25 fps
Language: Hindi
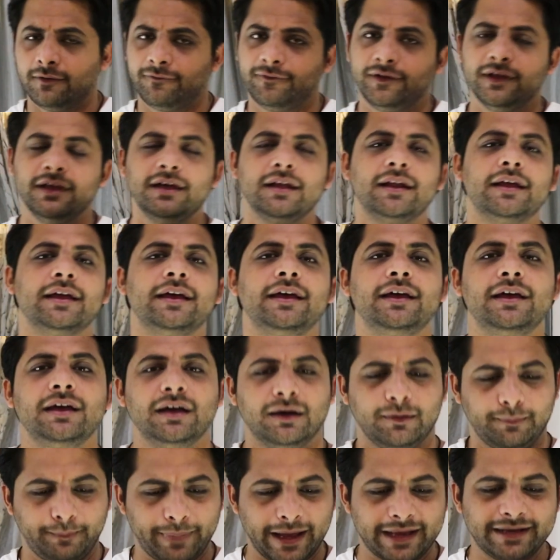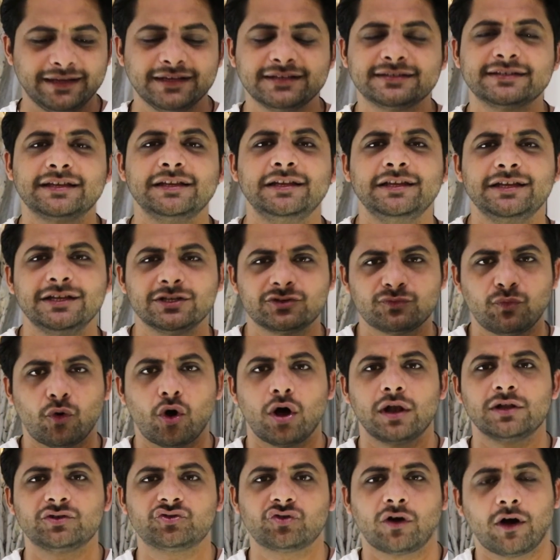फिगर है पेनियर्स के लिए
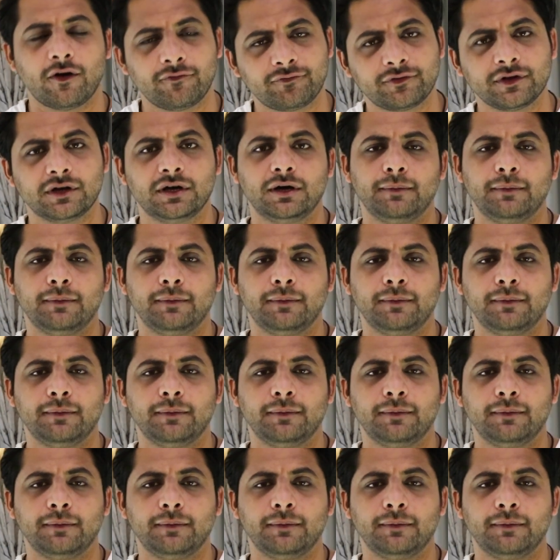स्मॉल सॉफ्ट